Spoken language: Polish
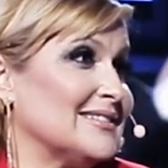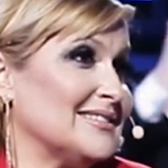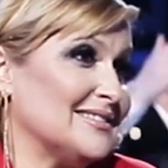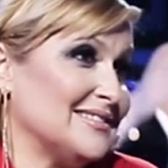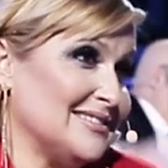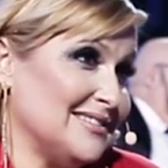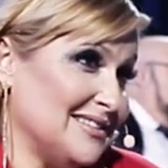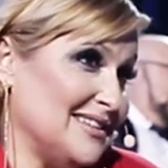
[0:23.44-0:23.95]

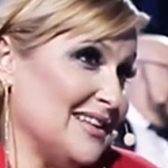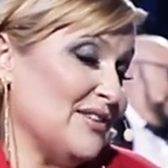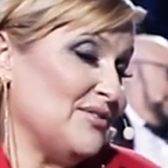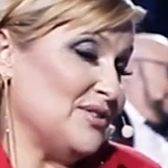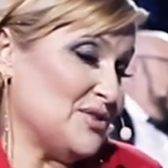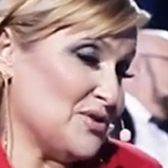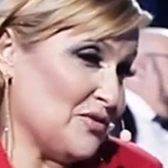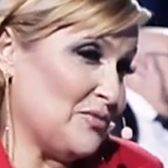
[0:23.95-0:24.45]
E, I dla
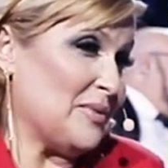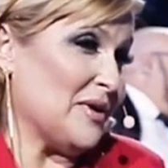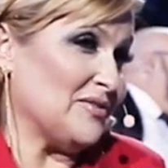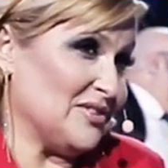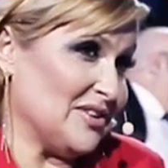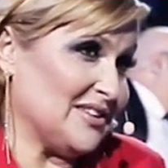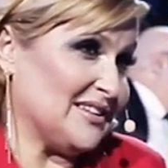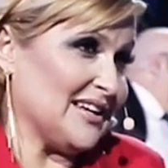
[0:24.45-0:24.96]
widzów
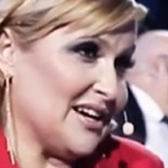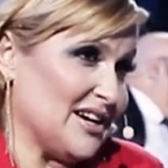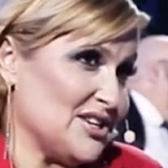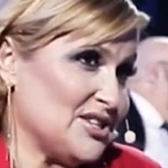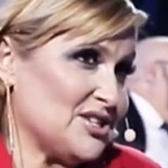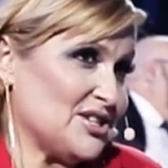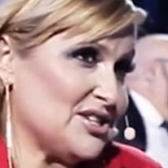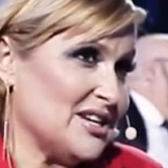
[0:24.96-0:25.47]
pewnie
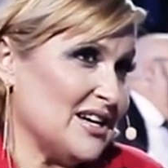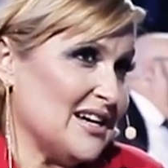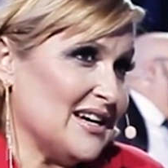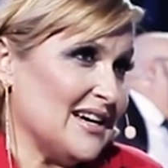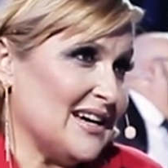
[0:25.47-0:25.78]
też.